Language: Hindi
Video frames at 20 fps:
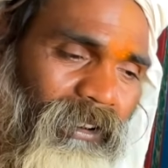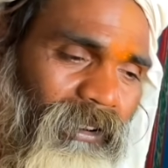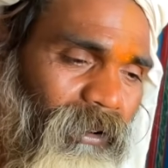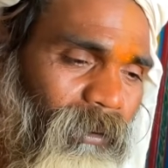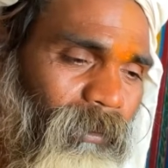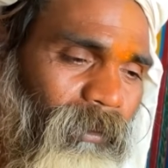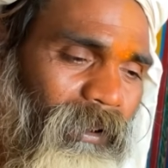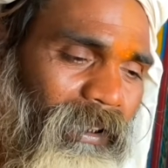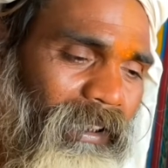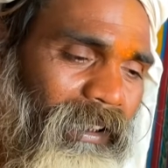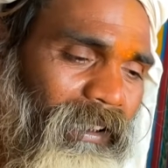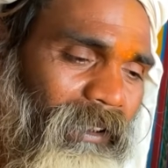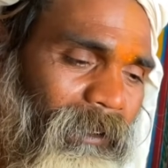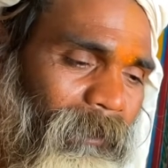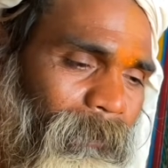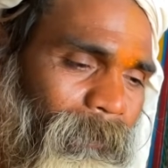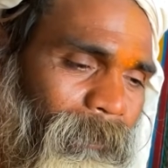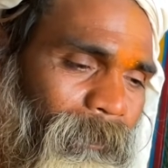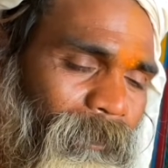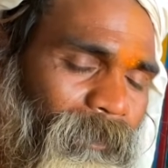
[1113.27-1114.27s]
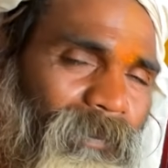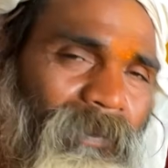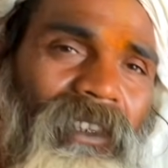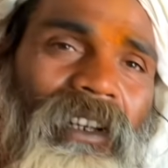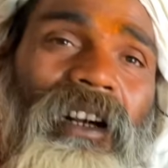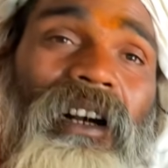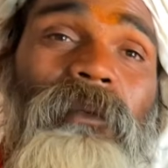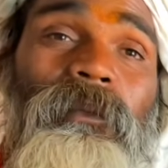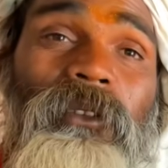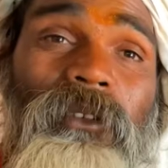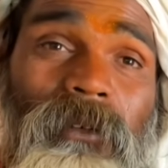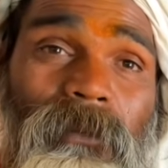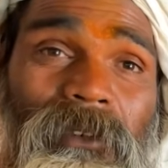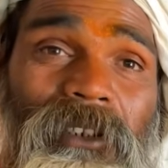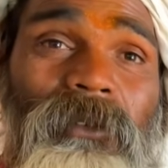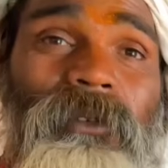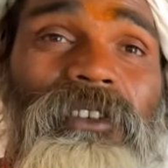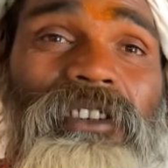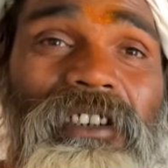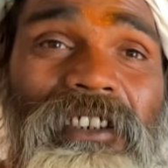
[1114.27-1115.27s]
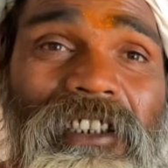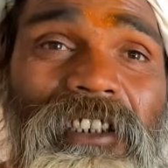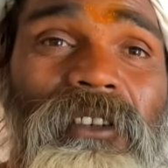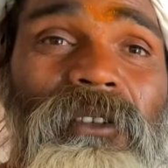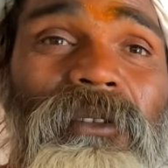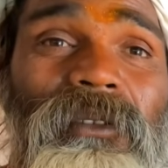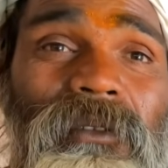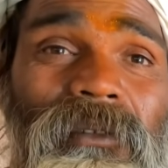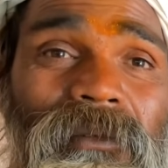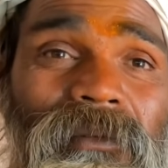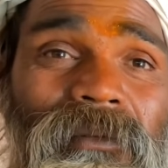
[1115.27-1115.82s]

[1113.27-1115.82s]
तो बोले हमको भी कुछ दे दो